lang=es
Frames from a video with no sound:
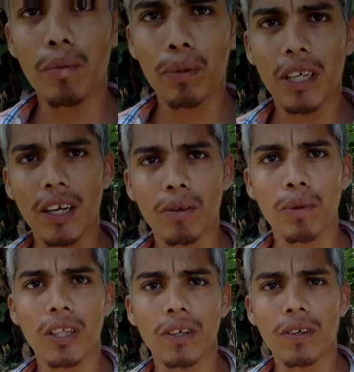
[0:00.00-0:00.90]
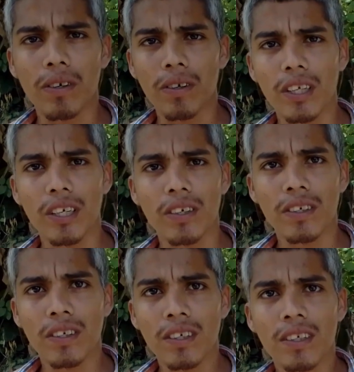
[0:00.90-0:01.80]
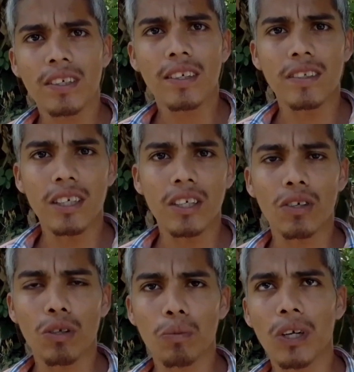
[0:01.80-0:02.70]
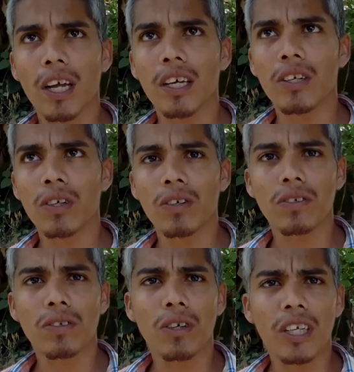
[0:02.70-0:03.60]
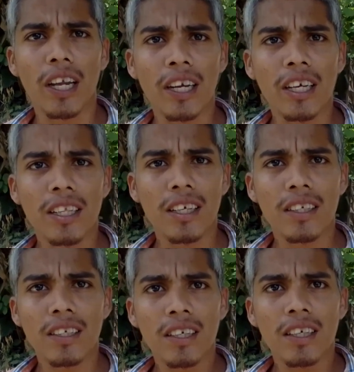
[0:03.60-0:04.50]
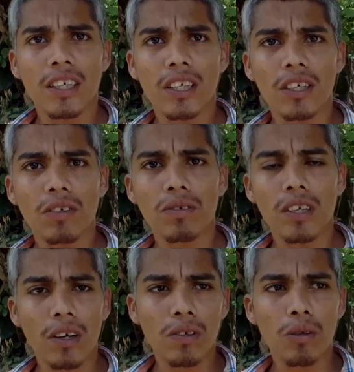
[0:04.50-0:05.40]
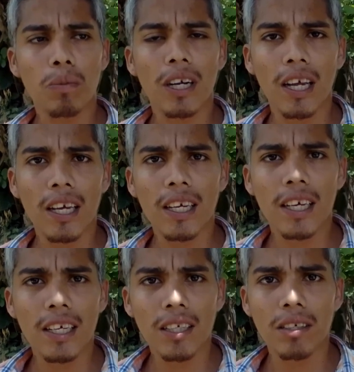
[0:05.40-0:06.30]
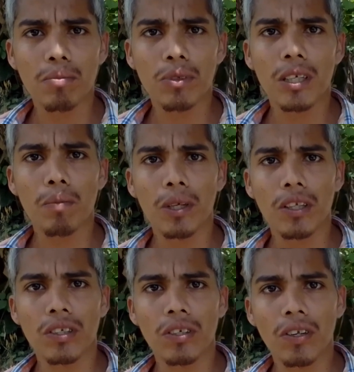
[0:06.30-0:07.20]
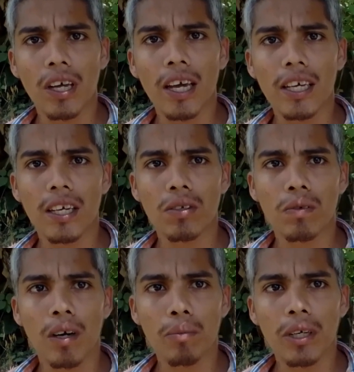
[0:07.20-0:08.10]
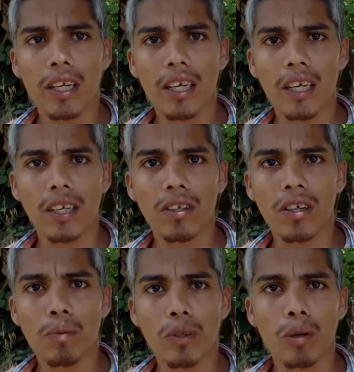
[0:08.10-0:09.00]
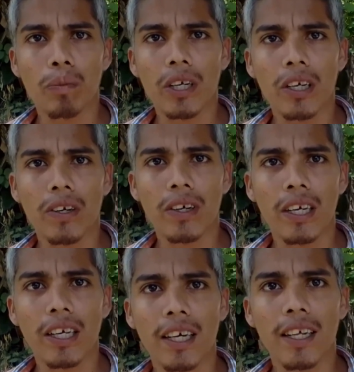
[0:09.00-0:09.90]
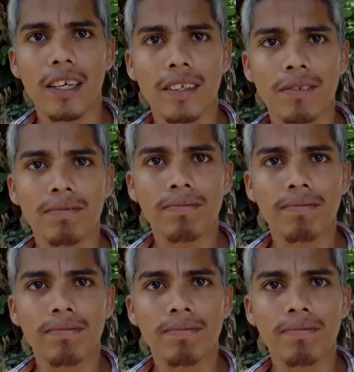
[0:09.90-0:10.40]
empiras romántico coloneño. Sí, yo estoy muy agradecido con Doña Reina y un saludo para ella y muchas bendiciones a ella y su familia, que Dios le multiplique lo que ella da.